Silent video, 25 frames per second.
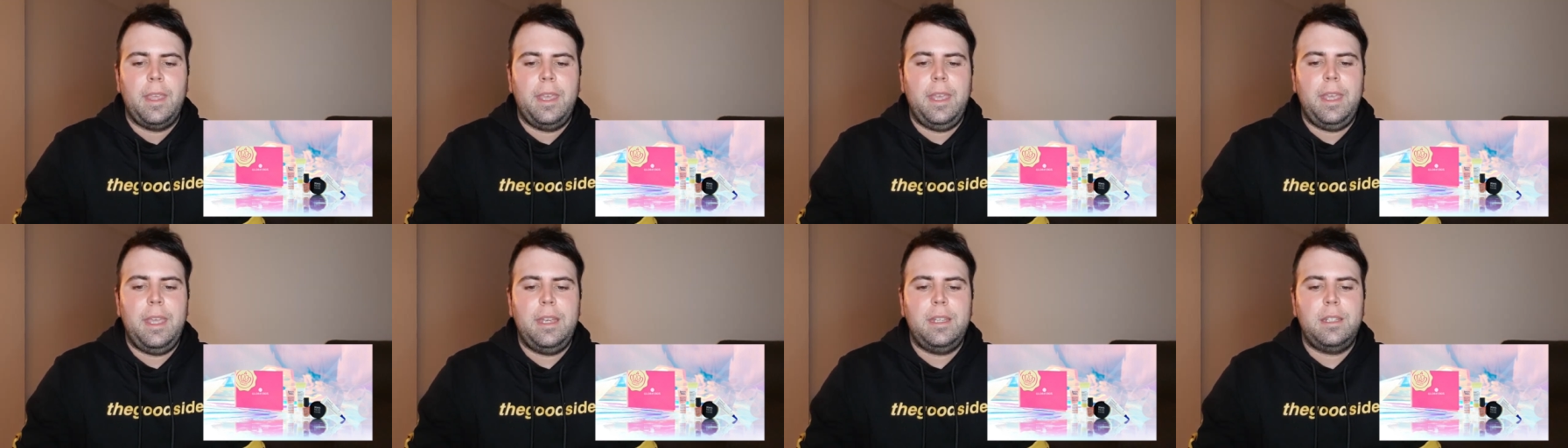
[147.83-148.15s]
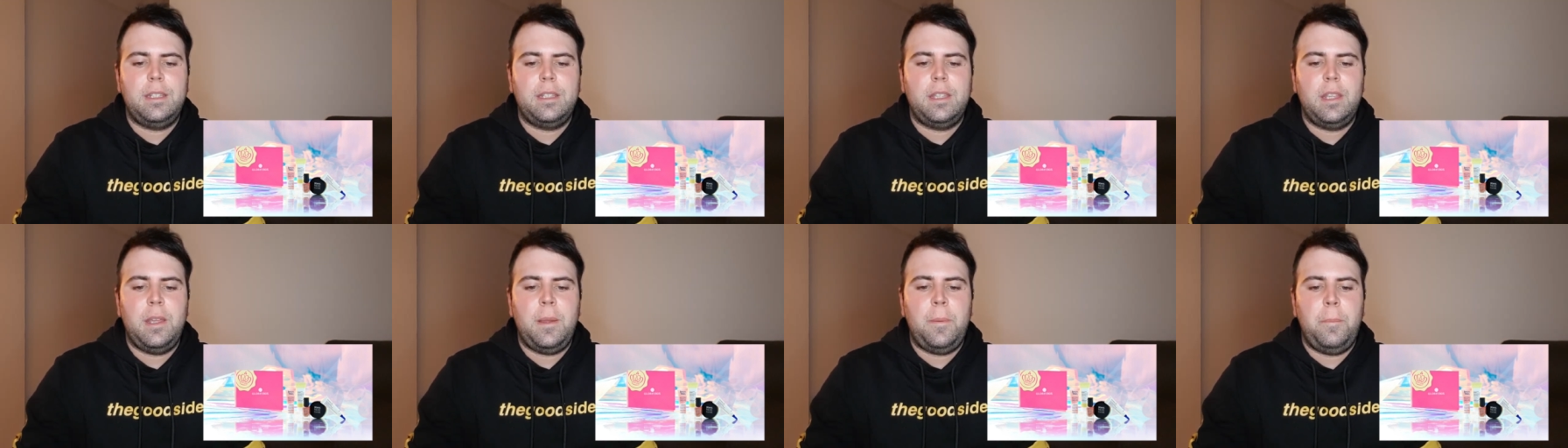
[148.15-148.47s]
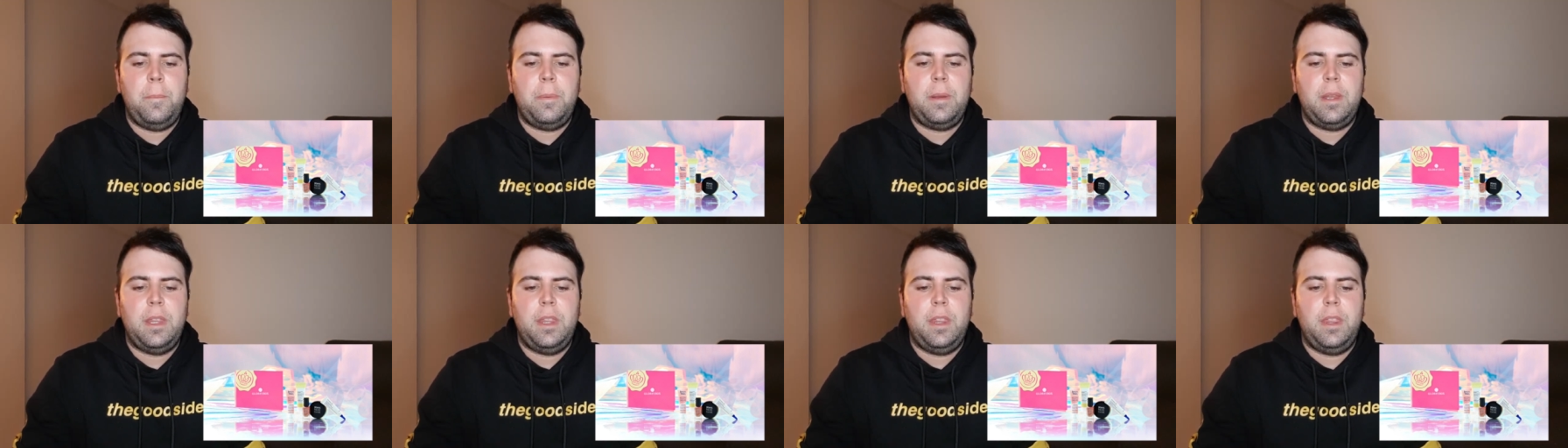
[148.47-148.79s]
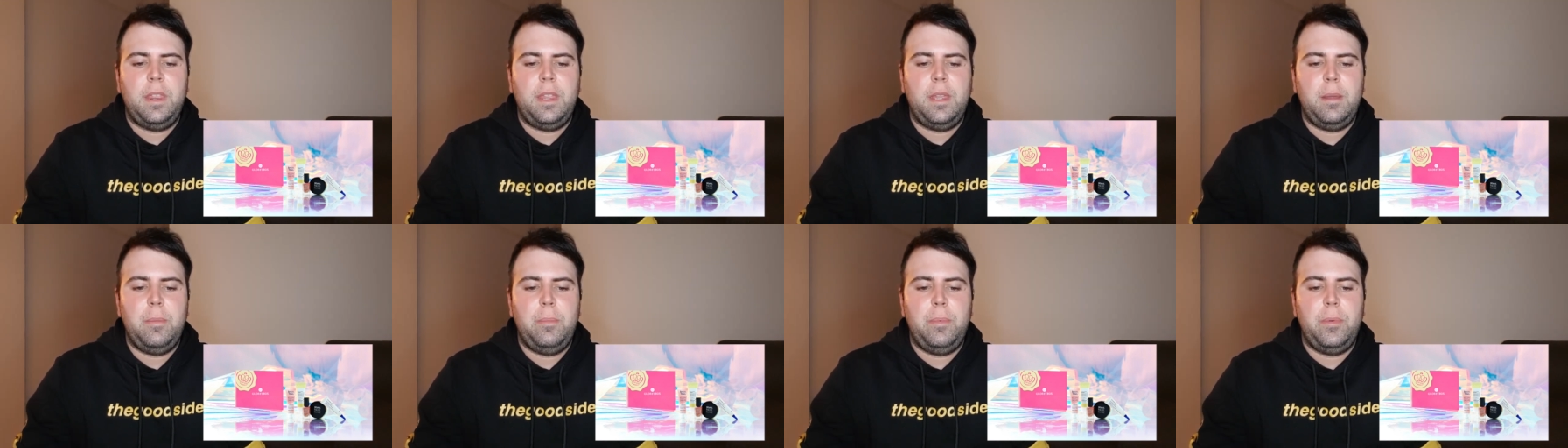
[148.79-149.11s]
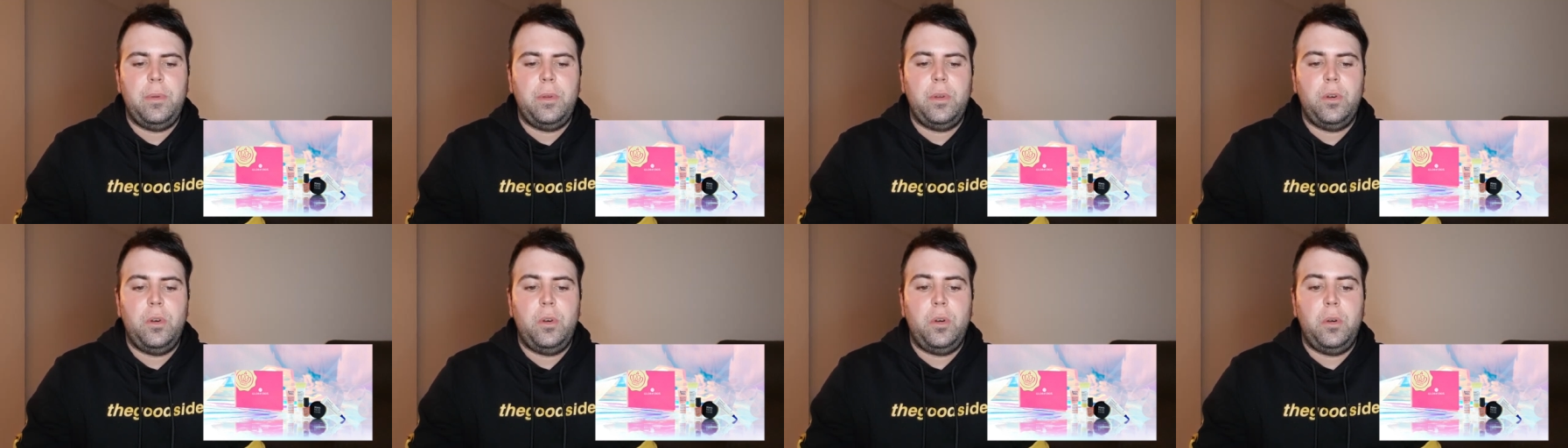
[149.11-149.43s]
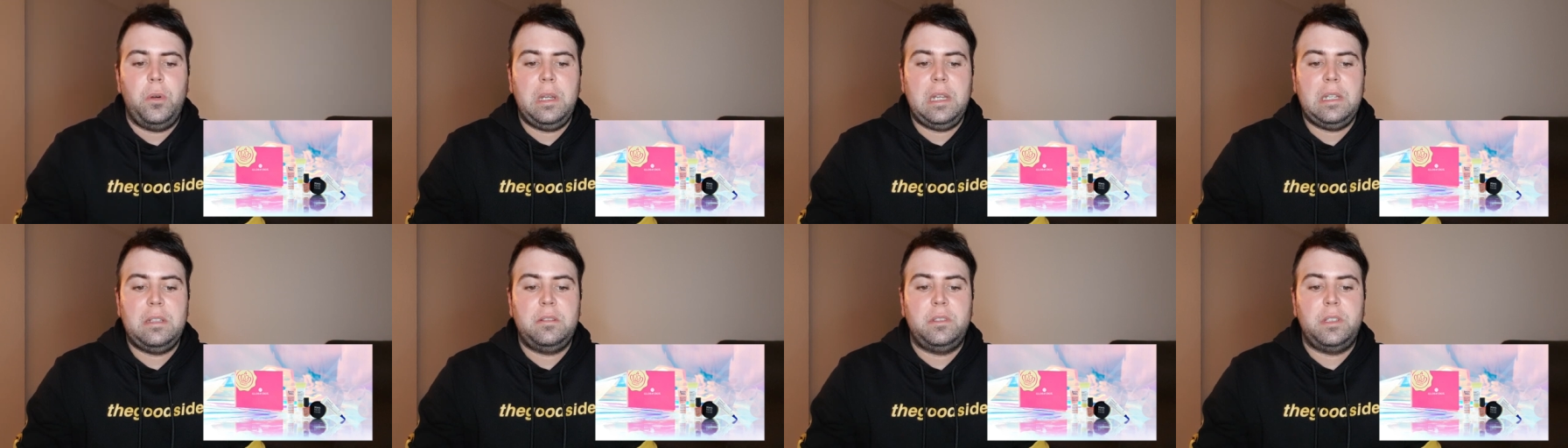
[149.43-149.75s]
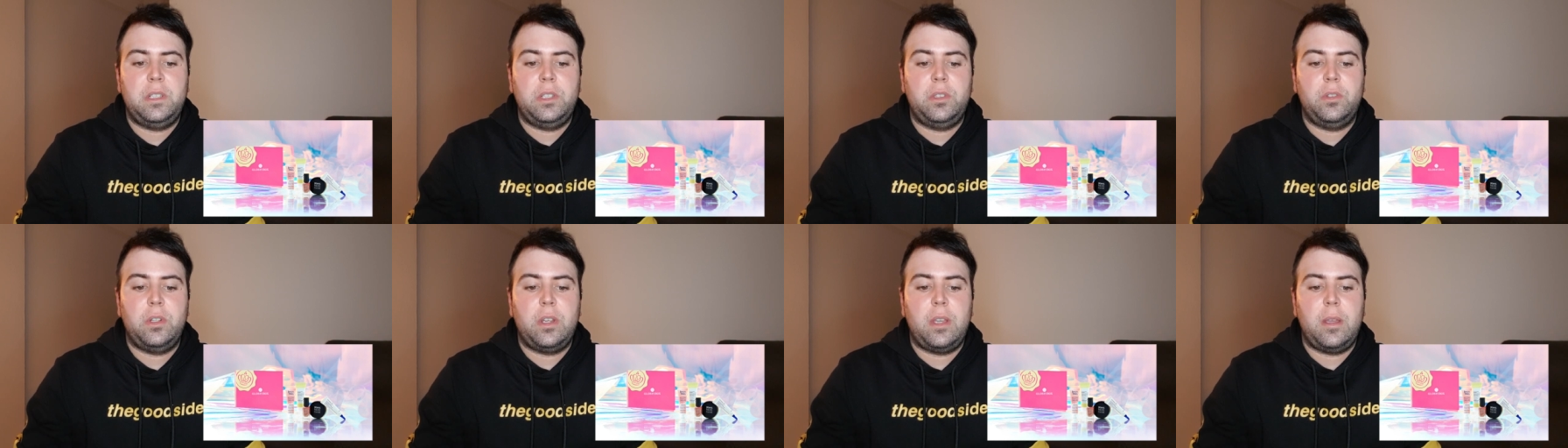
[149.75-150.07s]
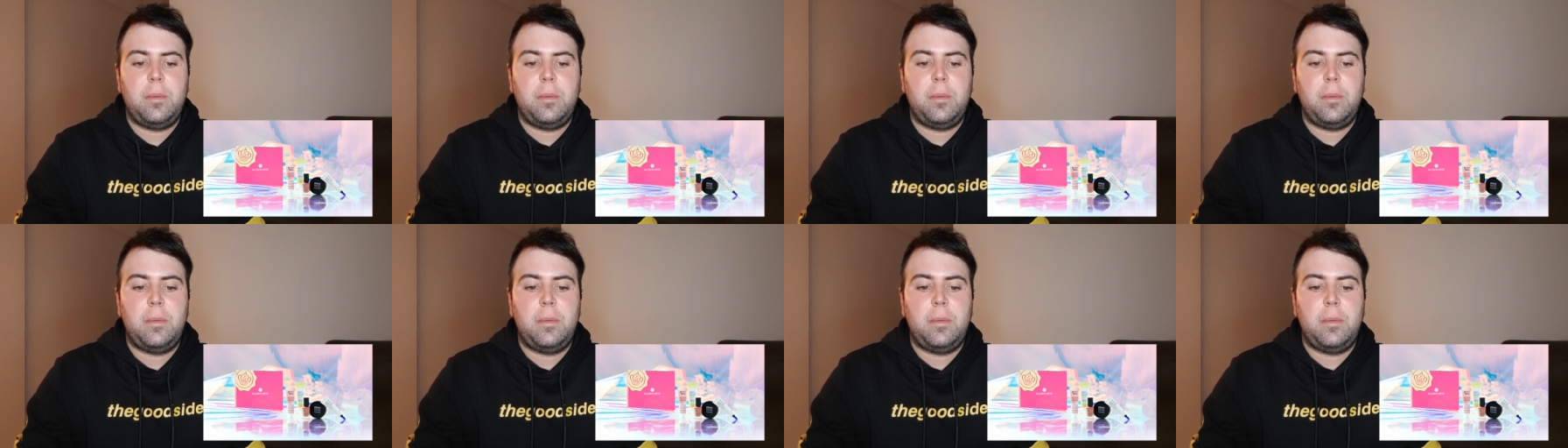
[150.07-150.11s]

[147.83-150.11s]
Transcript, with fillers: Este en principio entiendo